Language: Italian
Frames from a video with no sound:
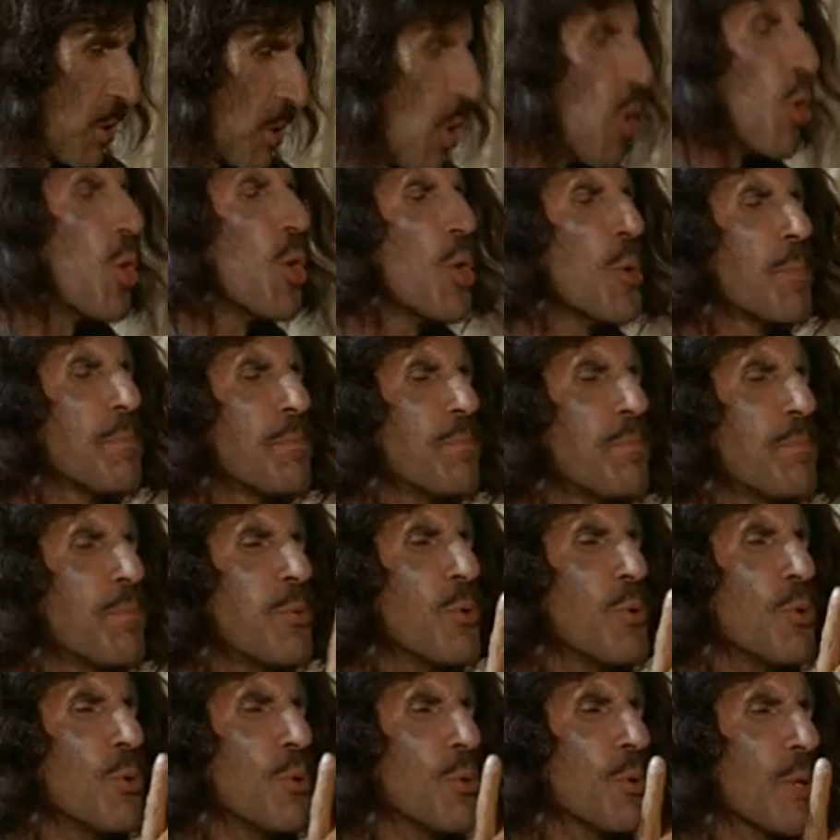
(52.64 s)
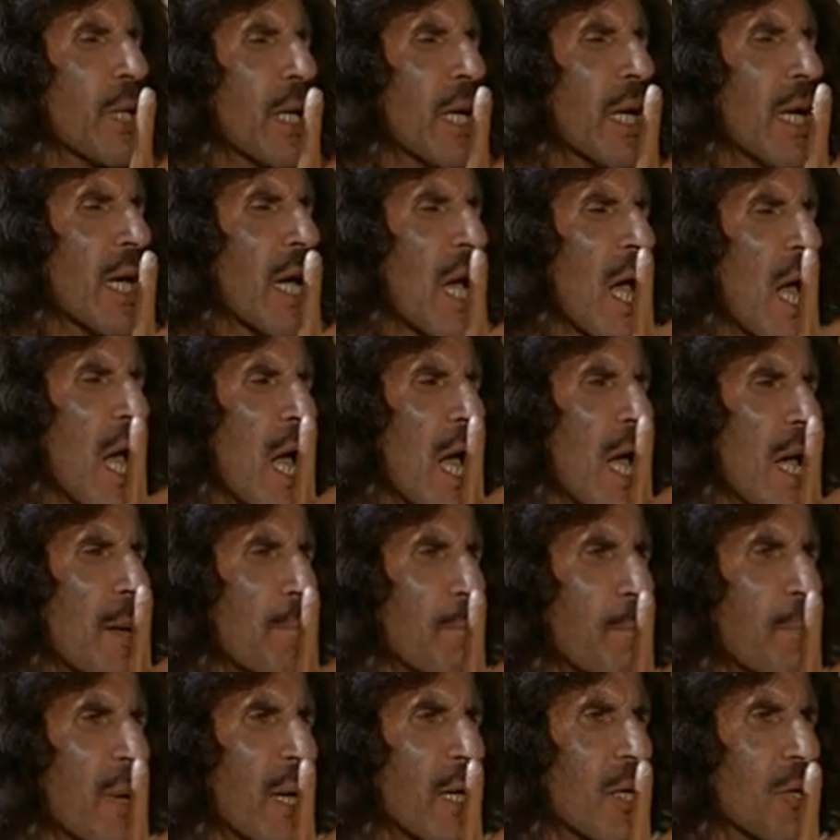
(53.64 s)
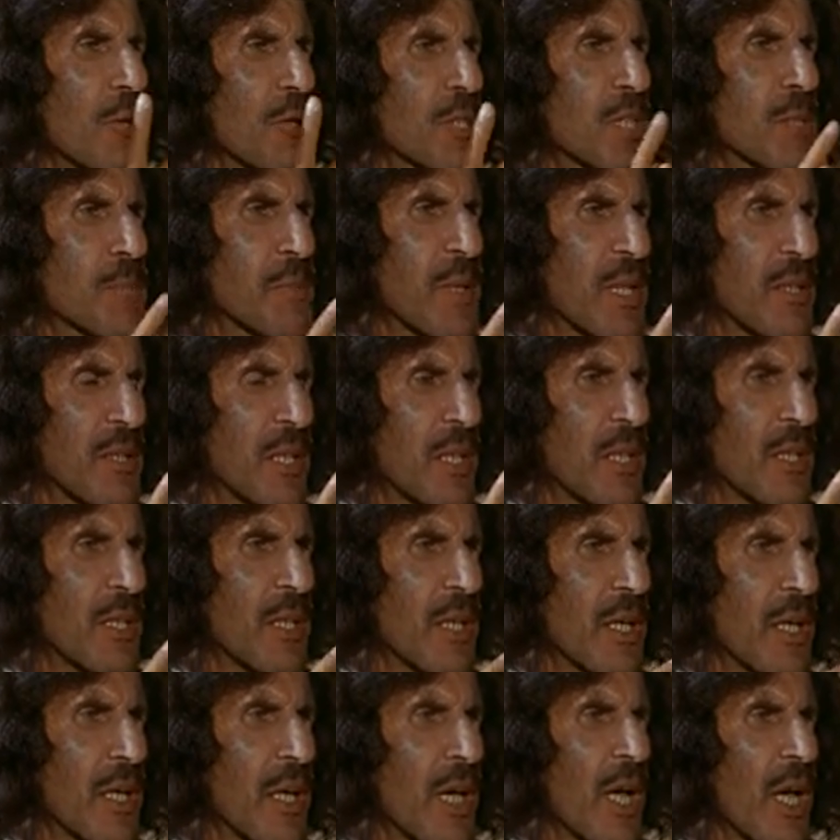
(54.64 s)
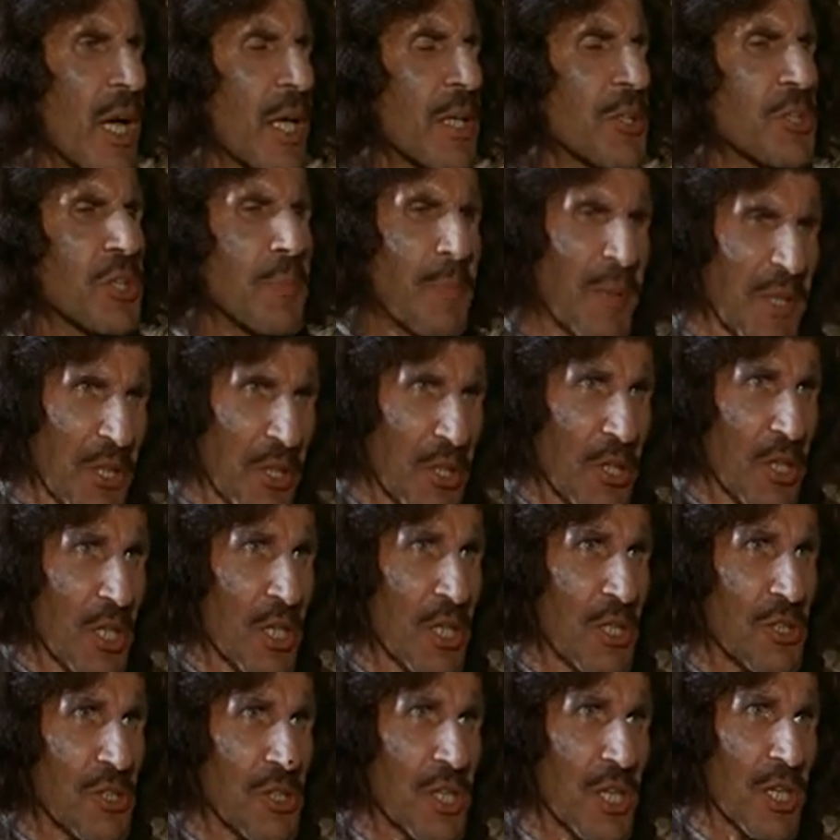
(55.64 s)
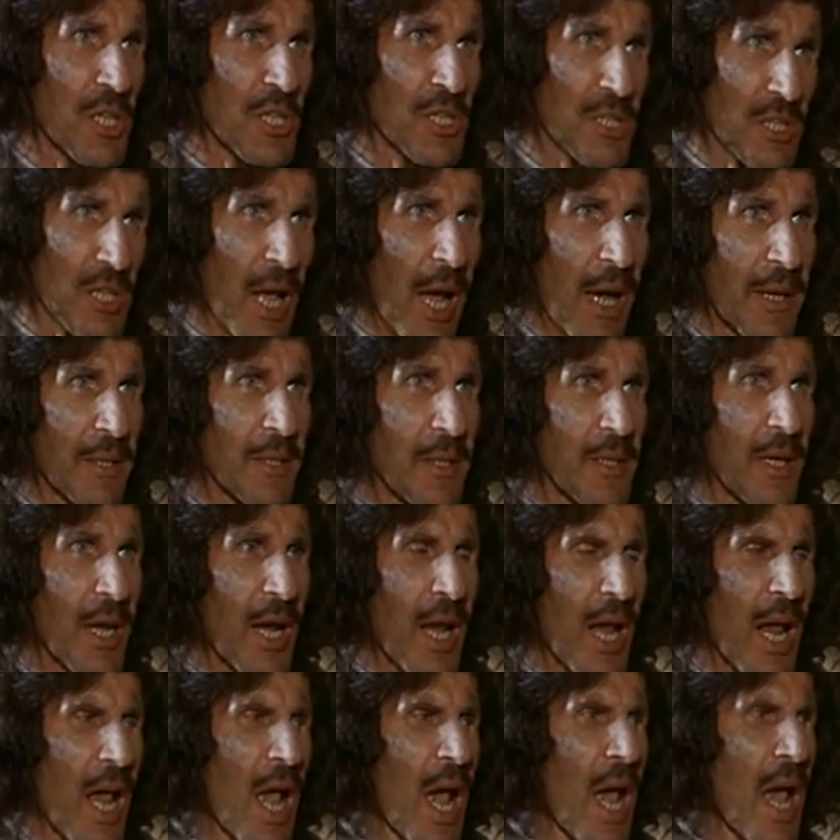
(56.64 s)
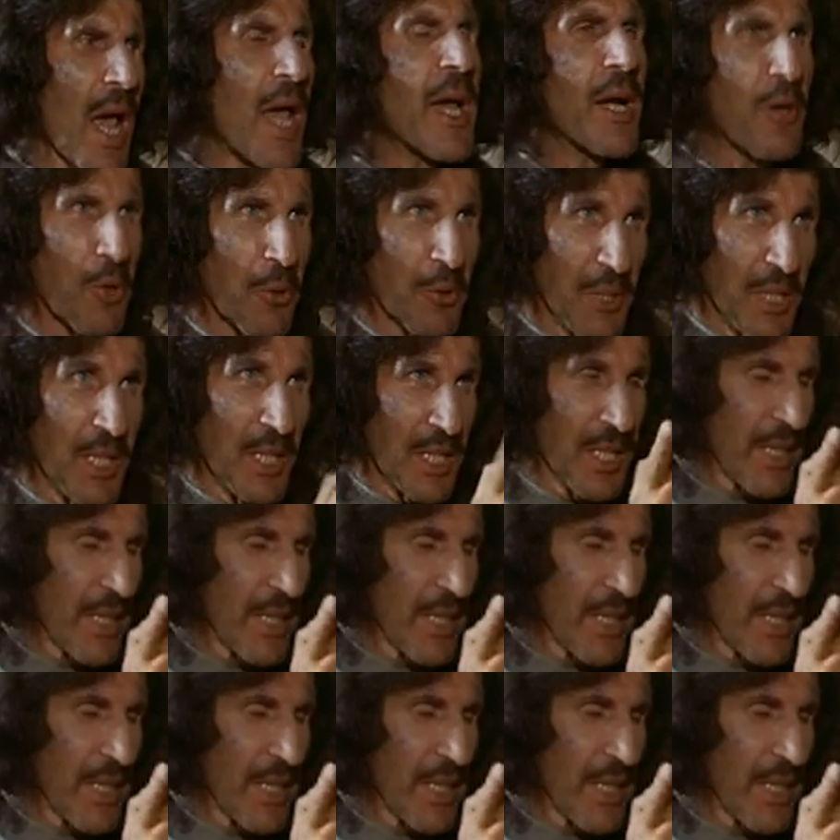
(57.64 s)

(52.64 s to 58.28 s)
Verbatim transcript: E poi un paio di spiedini di pernici, starne e conigli,